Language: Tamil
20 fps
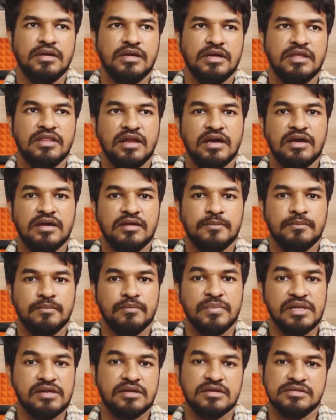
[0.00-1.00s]
இதில்
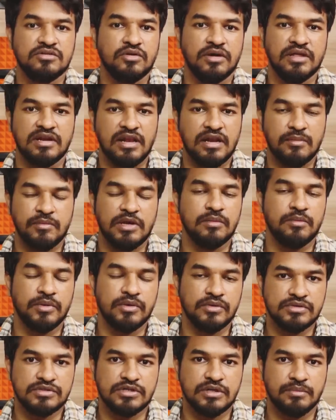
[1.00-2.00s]
பில்கிஸோட நிலைமையை இப்போ
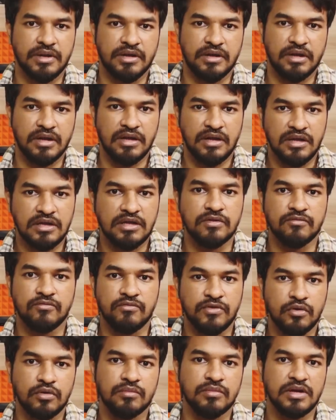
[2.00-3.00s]
யோசிச்சு பாருங்கள் இன்
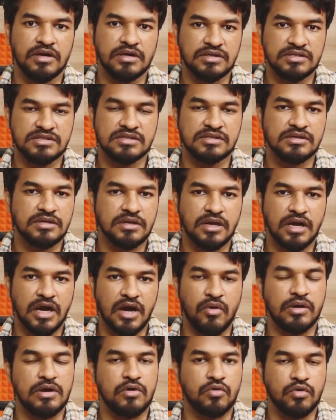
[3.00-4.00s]
ஃபியூ மினிட்ஸ்
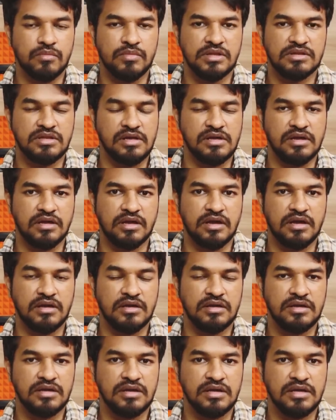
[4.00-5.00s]
அவங்க குடும்பத்தில் இருக்கிற
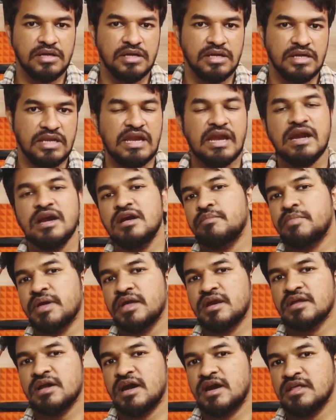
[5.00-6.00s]
ஏழு
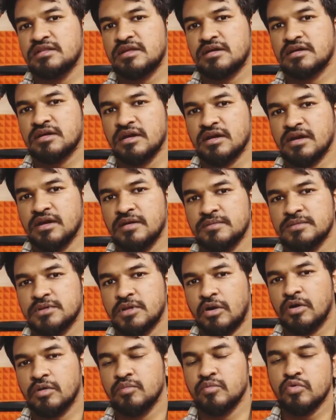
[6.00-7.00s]
பேரை இழந்திருக்காங்க
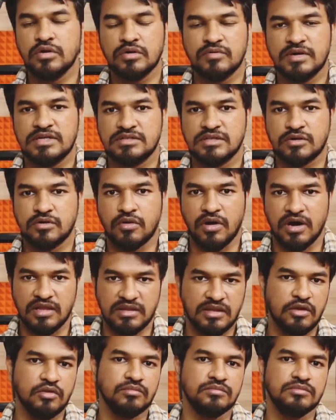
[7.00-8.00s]
தன்னோட மூணு வயசு
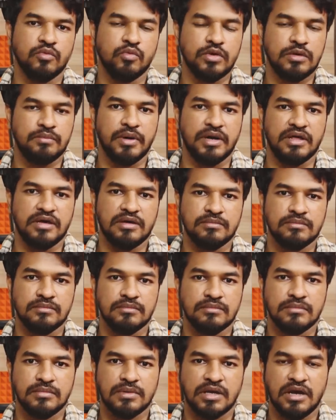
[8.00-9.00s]
குழந்தையும் உட்பட
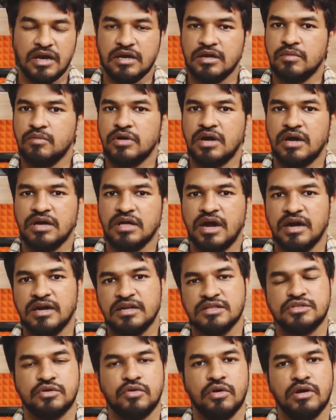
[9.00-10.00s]
கண்ணு முன்னாடியே
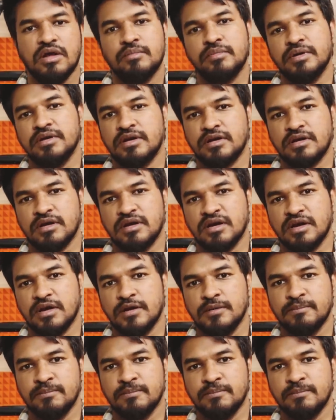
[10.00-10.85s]
அடித்து கொல்லப்பட்டிருக்காங்க